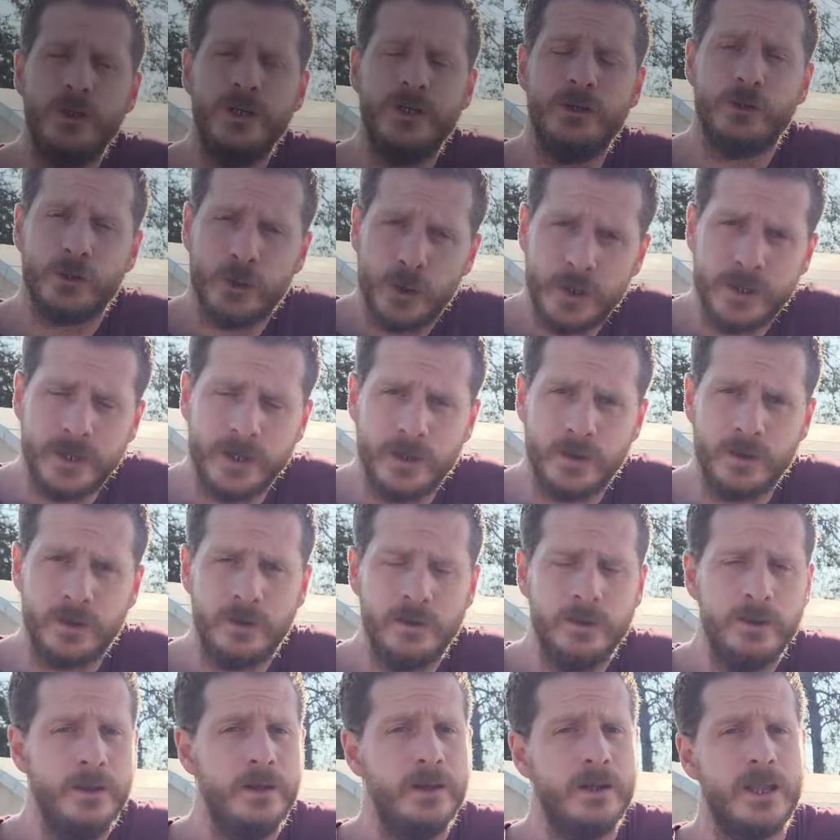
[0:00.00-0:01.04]
histórico
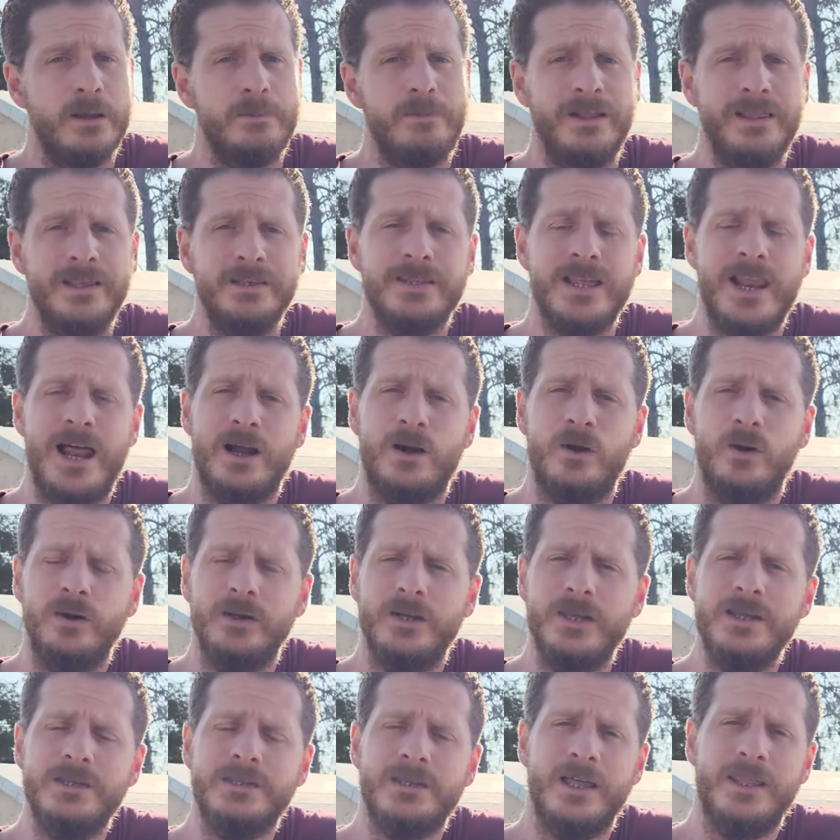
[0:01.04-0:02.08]
que va desde la
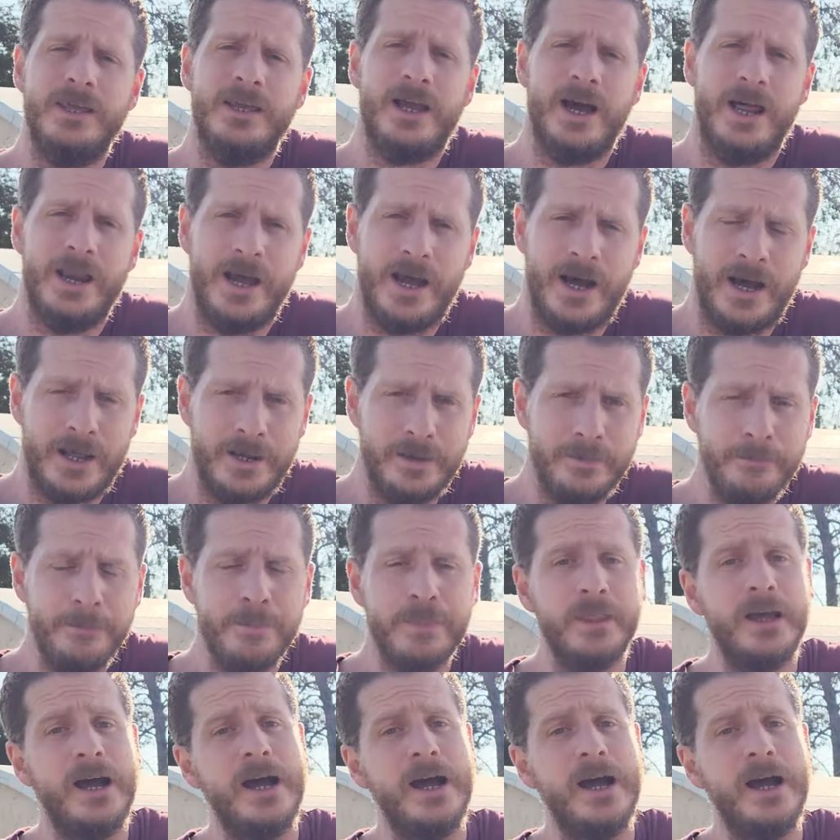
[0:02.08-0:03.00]
conquista de Canaán